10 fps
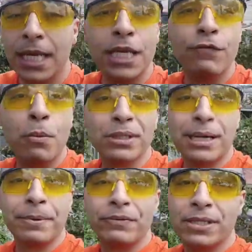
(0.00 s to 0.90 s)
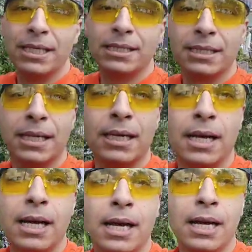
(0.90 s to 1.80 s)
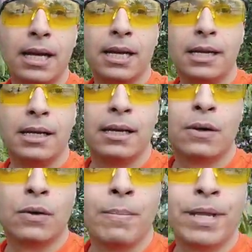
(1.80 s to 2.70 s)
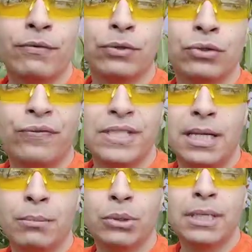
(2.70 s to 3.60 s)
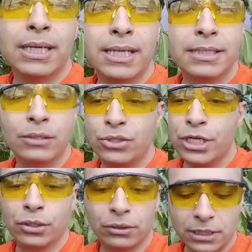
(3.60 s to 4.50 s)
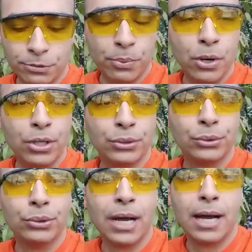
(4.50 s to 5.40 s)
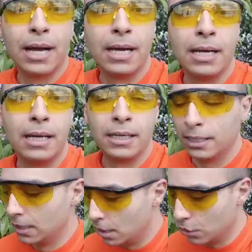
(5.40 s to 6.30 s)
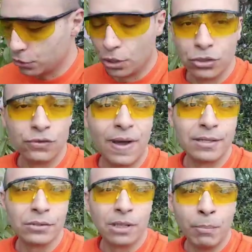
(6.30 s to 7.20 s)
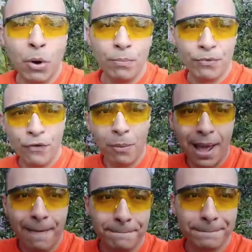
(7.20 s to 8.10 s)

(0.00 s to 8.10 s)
E eu vou mostrar pra vocês a, como é que eu tô fazendo a mudança, o jeito que eu transporto a, os nossos vasos, tá bom? Vamos lá!